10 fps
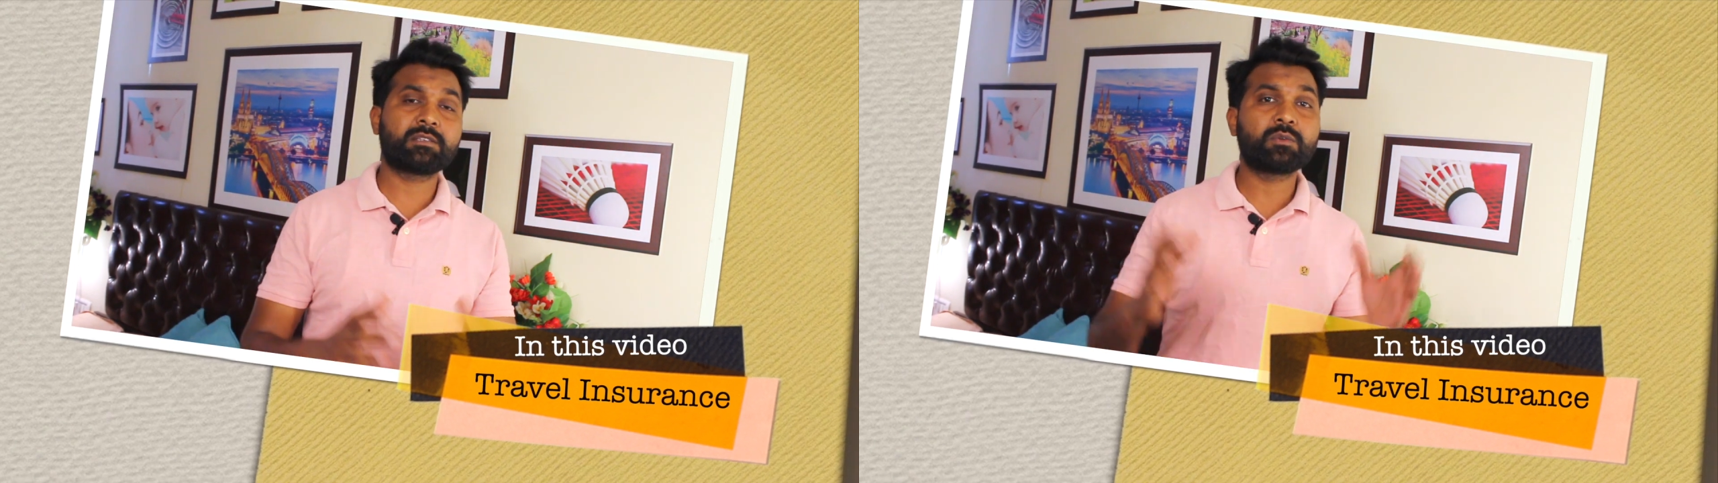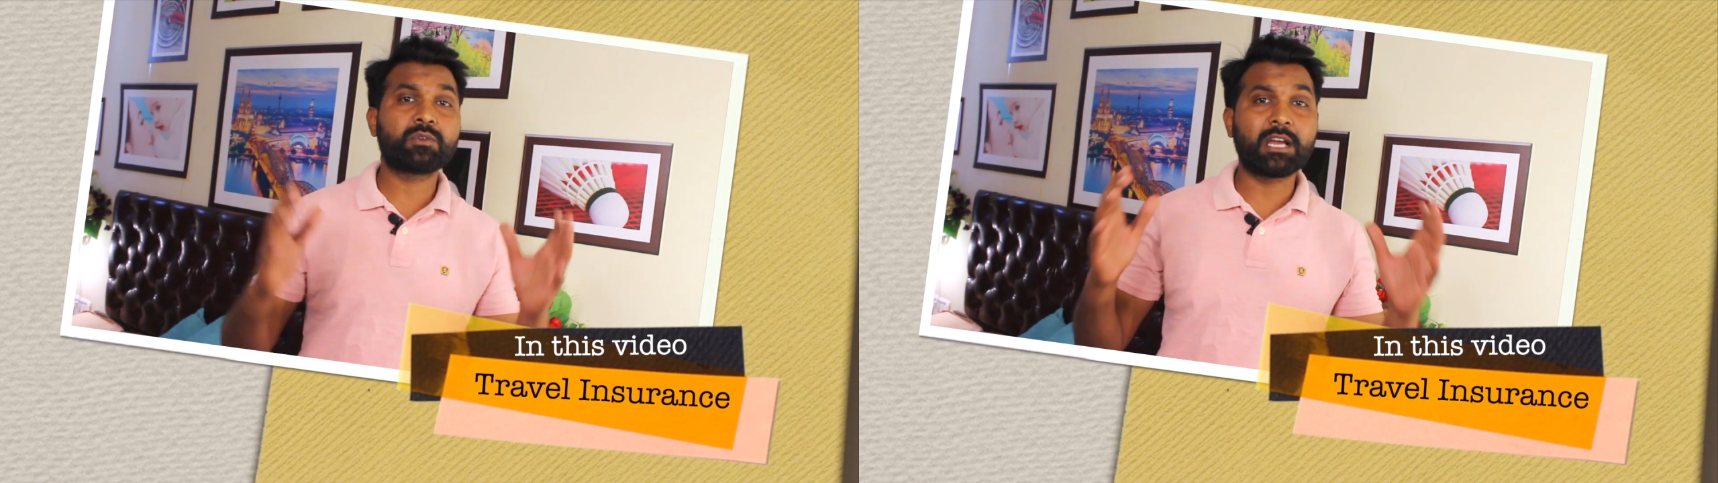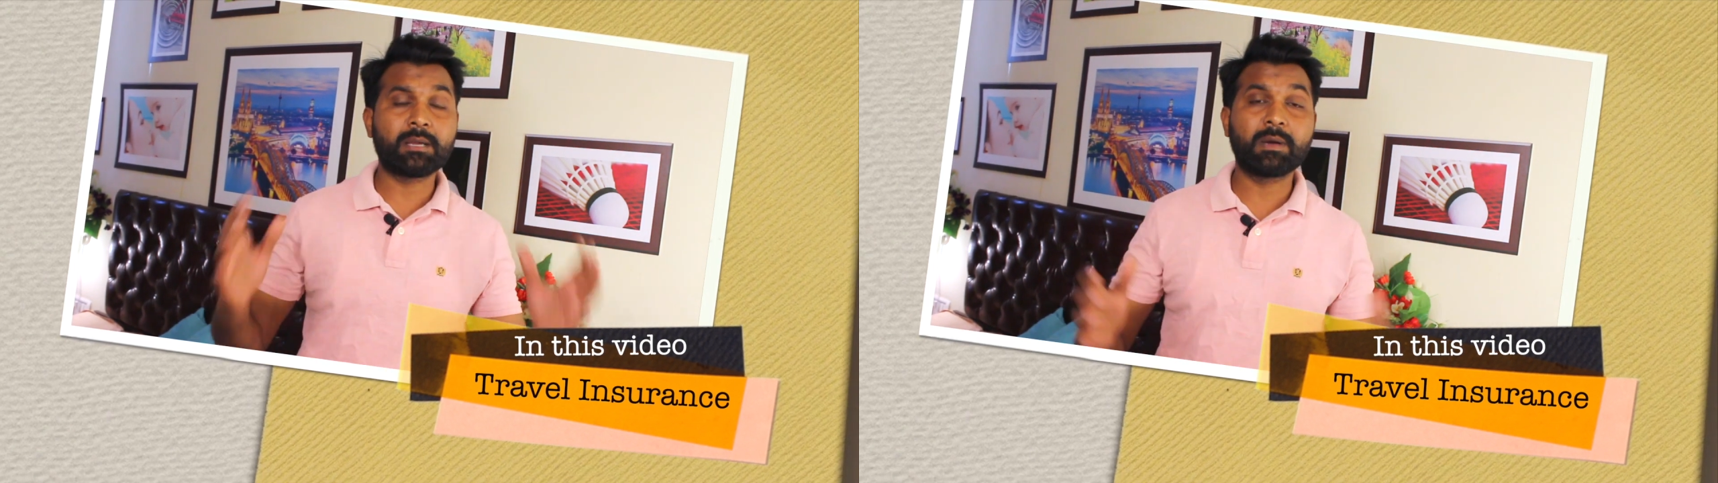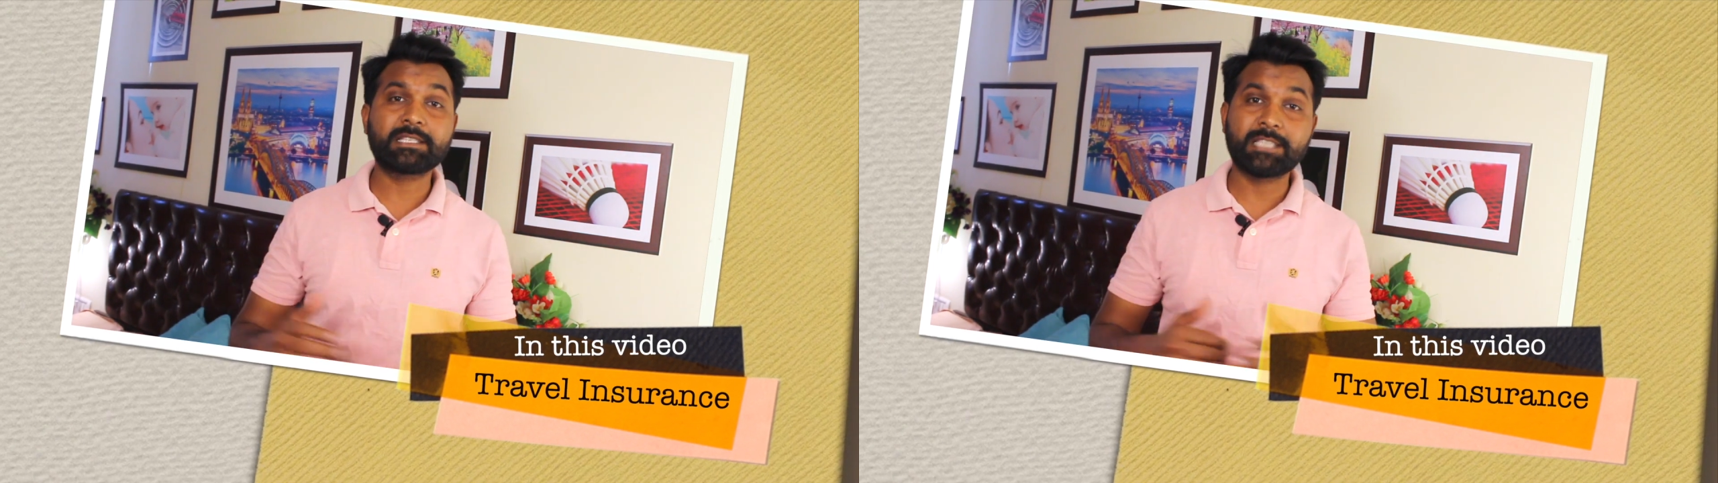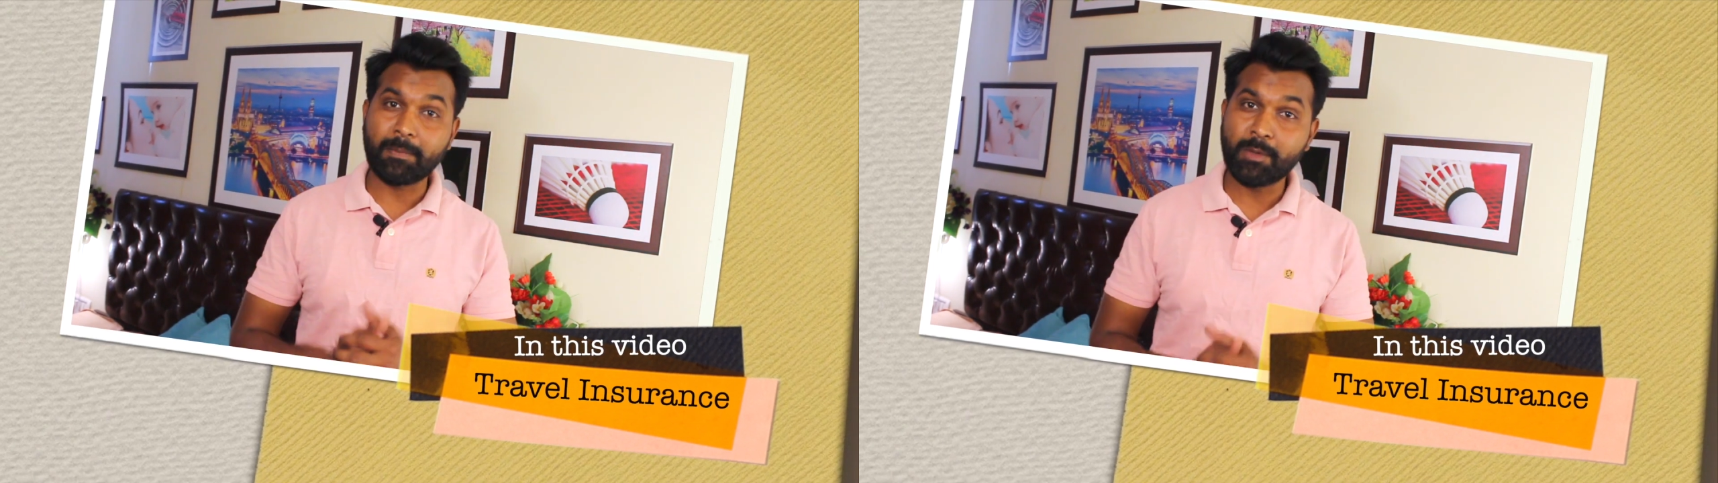जो लगभग
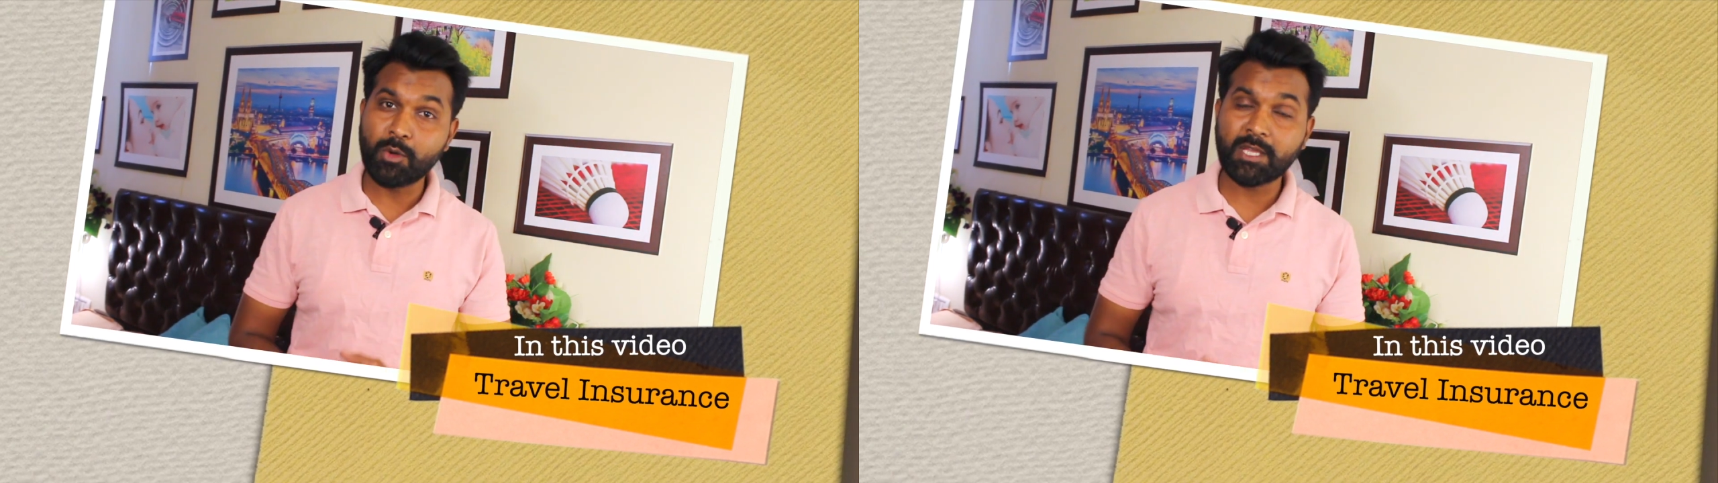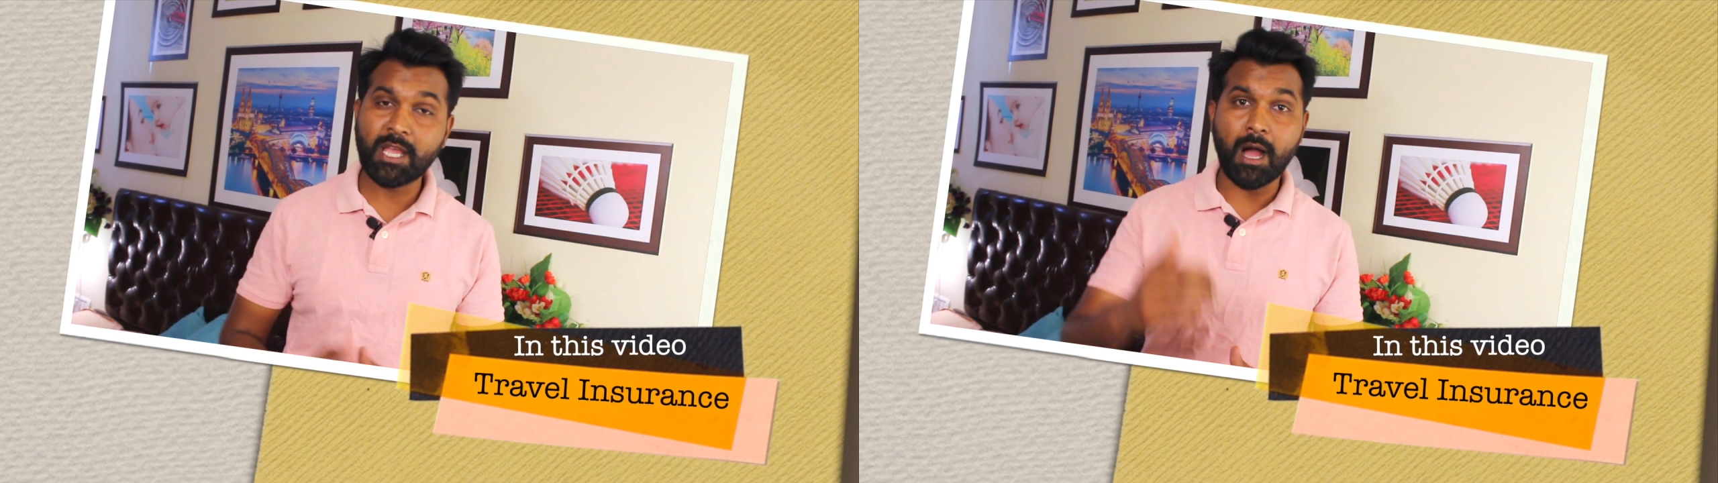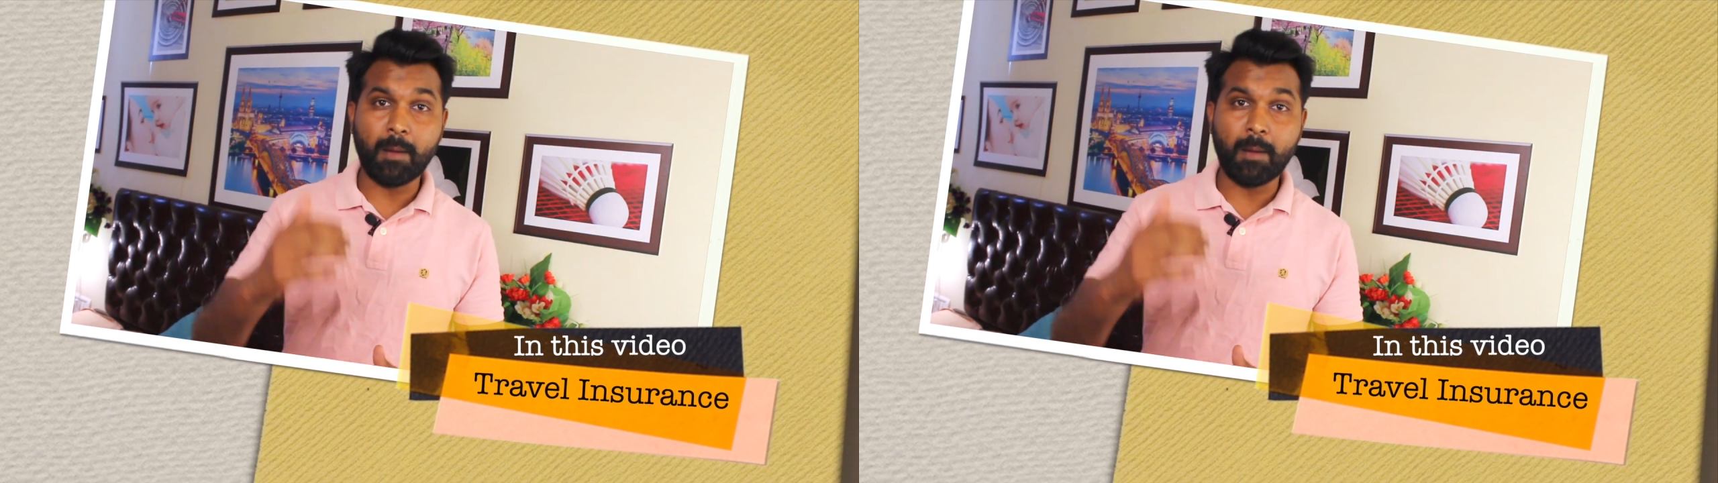सेम ही होते हैं